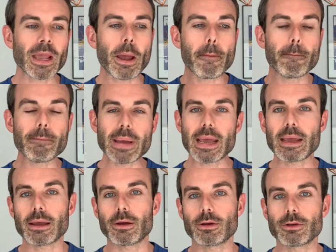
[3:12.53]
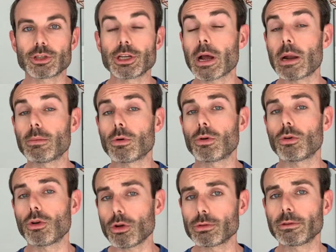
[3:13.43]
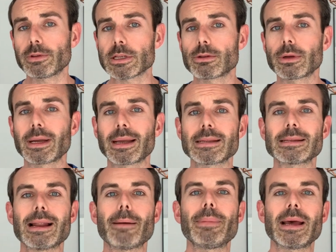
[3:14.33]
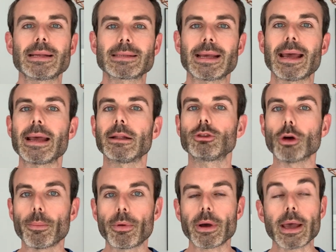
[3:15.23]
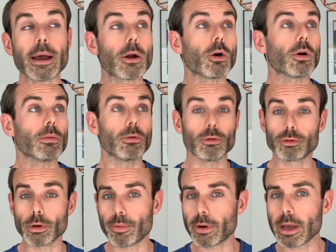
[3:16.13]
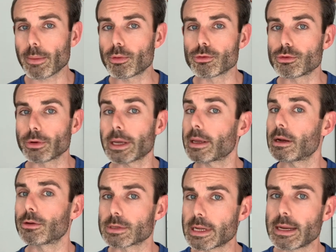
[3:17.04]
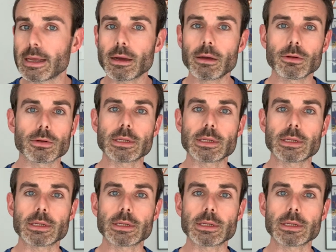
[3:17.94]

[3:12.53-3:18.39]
mais euh, généralement lors d'une phase de crise, la baisse est temporaire. Alors le temporaire peut durer quelques années, hein.